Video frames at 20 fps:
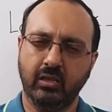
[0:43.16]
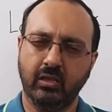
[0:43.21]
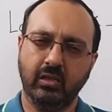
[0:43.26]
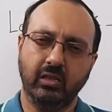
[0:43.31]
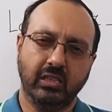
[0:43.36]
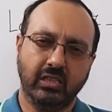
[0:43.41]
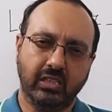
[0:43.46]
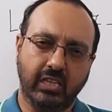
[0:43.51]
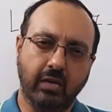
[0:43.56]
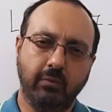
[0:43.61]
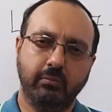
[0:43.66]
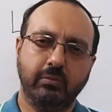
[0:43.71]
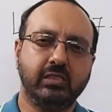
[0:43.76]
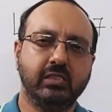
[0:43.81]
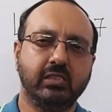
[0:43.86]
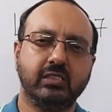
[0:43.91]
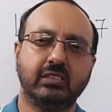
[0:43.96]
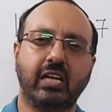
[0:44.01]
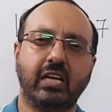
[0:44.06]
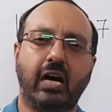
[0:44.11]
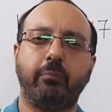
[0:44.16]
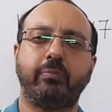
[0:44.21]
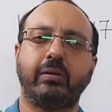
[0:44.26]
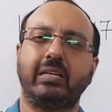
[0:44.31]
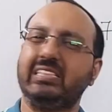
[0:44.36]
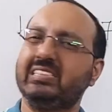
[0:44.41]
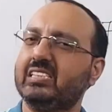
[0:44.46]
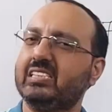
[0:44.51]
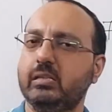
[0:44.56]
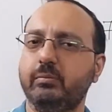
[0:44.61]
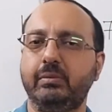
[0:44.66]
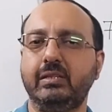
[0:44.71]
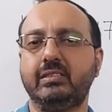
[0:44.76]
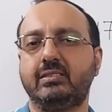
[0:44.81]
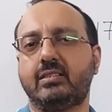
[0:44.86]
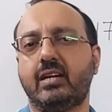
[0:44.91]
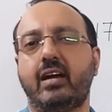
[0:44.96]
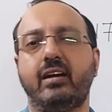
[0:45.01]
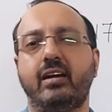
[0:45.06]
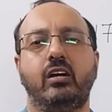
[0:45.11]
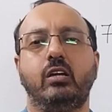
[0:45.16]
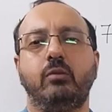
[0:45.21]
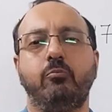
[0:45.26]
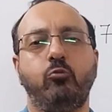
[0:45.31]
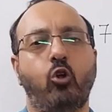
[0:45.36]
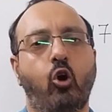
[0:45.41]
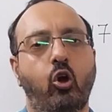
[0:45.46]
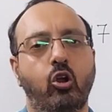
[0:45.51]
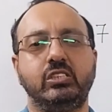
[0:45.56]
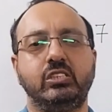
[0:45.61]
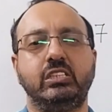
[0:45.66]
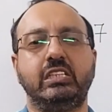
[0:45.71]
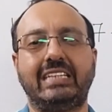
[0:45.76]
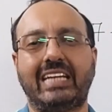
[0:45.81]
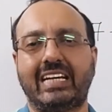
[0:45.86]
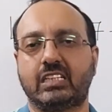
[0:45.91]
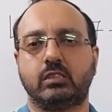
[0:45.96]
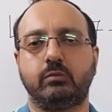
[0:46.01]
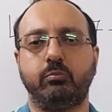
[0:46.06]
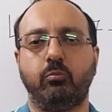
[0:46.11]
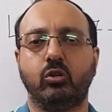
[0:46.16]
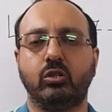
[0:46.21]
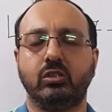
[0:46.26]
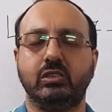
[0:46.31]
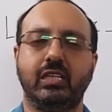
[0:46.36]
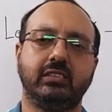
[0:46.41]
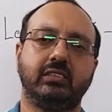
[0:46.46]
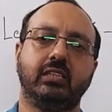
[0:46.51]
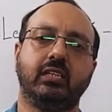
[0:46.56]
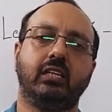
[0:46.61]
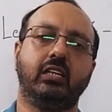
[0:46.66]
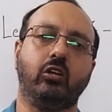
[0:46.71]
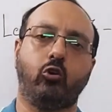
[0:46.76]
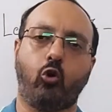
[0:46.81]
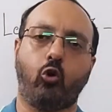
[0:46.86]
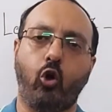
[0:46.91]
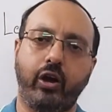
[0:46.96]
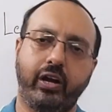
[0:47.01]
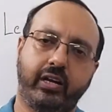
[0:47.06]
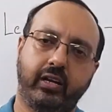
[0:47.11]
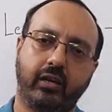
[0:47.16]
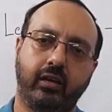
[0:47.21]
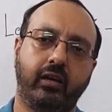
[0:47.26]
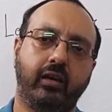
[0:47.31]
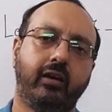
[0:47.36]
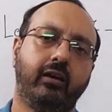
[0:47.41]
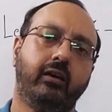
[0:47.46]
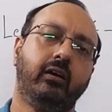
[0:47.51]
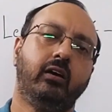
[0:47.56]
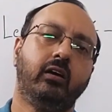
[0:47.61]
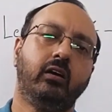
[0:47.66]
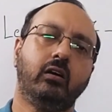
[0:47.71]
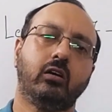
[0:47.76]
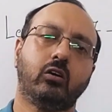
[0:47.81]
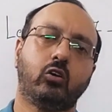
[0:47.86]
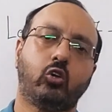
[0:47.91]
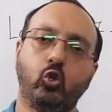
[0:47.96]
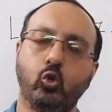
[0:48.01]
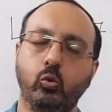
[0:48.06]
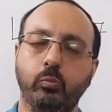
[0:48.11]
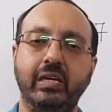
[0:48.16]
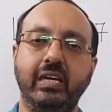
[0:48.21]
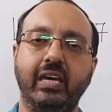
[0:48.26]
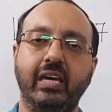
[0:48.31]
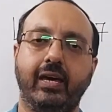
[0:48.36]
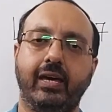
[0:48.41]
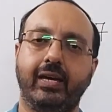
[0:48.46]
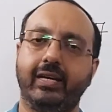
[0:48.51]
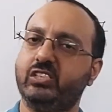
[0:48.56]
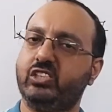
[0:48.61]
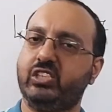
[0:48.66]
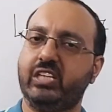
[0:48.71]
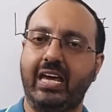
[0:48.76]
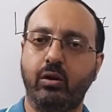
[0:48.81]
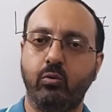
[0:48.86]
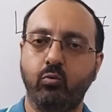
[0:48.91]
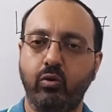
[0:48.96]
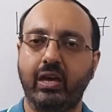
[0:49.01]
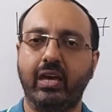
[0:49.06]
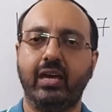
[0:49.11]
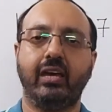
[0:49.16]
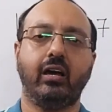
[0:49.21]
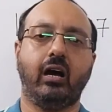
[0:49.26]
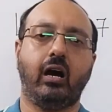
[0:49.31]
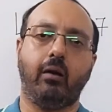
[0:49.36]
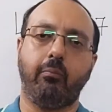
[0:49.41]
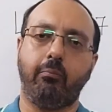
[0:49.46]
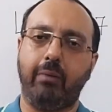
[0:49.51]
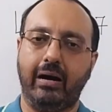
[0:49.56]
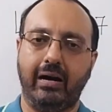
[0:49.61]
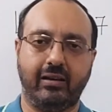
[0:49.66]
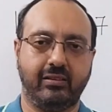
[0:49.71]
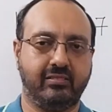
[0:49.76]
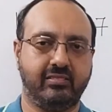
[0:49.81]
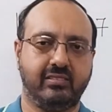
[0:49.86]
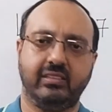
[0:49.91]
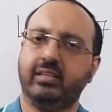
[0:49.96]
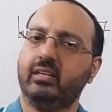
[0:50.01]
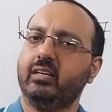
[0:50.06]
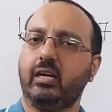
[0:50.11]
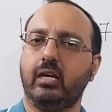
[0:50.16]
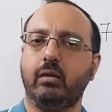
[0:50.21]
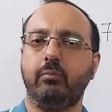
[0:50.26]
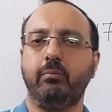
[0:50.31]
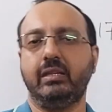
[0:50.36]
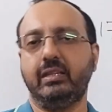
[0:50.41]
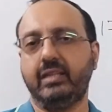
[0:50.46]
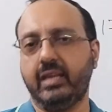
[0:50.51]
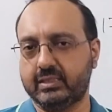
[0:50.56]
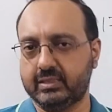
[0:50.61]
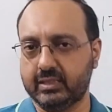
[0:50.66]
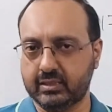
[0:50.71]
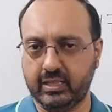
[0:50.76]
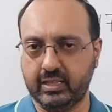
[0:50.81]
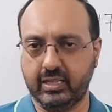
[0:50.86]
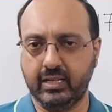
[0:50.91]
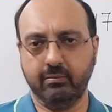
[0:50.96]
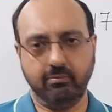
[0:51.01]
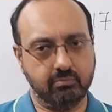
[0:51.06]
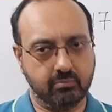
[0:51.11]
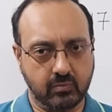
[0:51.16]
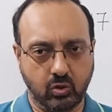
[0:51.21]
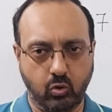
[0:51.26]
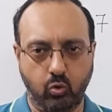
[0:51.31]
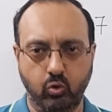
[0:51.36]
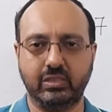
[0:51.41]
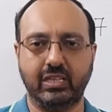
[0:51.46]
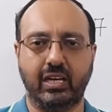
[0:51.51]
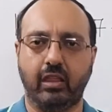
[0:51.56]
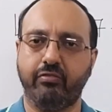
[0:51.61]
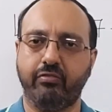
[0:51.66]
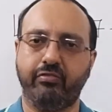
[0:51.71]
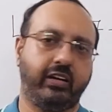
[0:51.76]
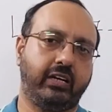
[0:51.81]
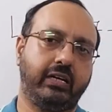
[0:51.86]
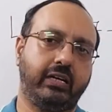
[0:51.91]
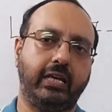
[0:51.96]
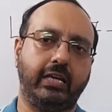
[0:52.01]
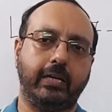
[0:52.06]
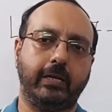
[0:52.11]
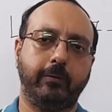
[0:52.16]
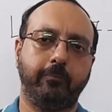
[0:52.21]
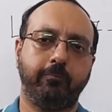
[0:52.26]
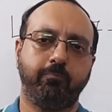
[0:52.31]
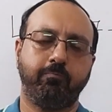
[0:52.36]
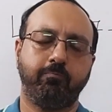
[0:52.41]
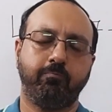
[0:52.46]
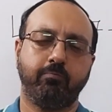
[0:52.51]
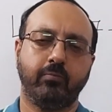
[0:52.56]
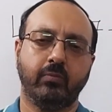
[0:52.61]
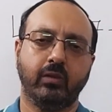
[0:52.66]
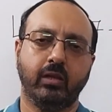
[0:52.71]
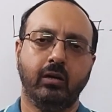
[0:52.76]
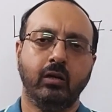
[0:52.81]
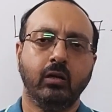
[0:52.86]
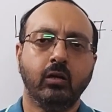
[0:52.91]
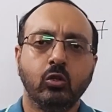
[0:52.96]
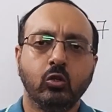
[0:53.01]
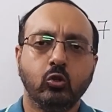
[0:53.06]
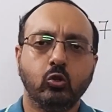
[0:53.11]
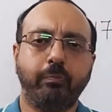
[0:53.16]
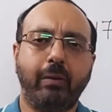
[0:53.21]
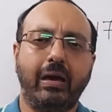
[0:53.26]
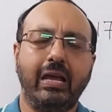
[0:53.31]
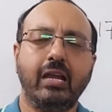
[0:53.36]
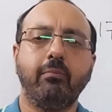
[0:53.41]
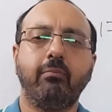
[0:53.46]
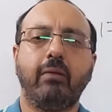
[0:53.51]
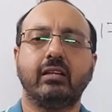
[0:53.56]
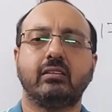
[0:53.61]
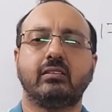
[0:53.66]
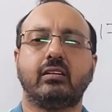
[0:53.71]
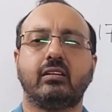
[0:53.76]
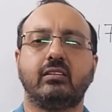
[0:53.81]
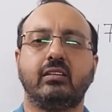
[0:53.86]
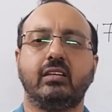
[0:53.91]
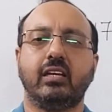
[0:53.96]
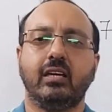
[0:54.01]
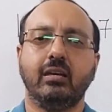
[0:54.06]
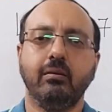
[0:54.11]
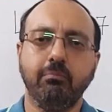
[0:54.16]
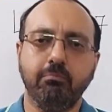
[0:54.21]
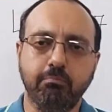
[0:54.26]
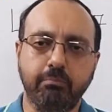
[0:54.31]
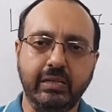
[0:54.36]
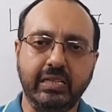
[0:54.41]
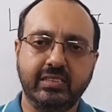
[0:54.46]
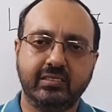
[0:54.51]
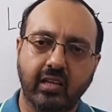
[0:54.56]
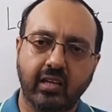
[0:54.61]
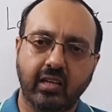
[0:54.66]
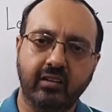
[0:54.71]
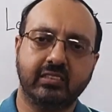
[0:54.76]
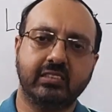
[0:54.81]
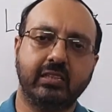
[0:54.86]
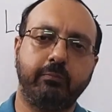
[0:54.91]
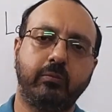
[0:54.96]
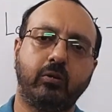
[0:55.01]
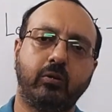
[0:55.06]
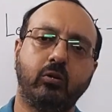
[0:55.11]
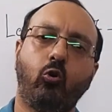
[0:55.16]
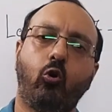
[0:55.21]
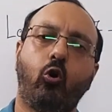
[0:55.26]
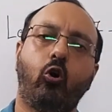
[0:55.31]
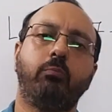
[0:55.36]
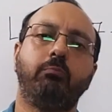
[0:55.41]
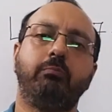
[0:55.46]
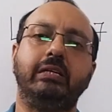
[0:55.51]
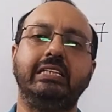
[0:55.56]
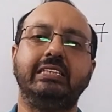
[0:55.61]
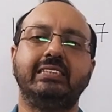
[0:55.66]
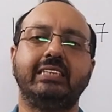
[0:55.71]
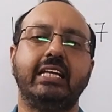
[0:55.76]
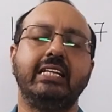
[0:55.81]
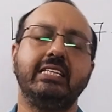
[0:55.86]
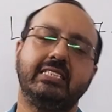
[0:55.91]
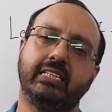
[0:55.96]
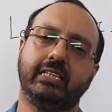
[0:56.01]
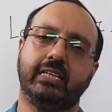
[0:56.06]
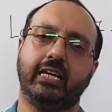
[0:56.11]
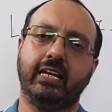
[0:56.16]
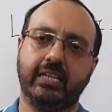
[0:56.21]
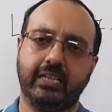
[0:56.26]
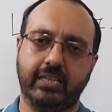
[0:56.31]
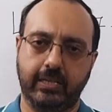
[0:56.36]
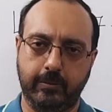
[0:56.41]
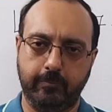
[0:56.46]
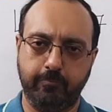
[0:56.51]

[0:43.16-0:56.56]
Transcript: ये इमेजेस आप किसी भी स्टैंडर्ड इम्यूनोलॉजी टेक्स्ट बुक जैसे कि रॉयट है क्यूबी है जैनवे अब्बास इनमें देख सकते हैं कोई ज्यादा फर्क नहीं है तो पहले बात करते हैं बी सेल रिसेप्टर और बी सेल सिग्नलिंग की